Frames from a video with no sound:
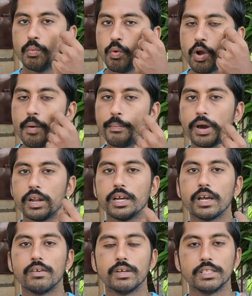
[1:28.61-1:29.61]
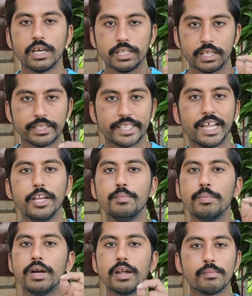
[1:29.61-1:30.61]
முகப்பருக்கள் வந்து அந்த
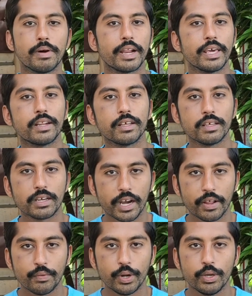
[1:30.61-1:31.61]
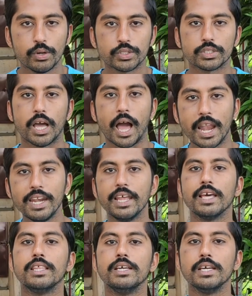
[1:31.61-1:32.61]
தழும்புகள் மறைகிறதுக்கான வீடியோஸ்
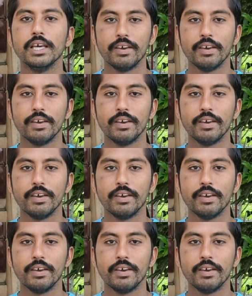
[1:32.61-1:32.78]
அல்லது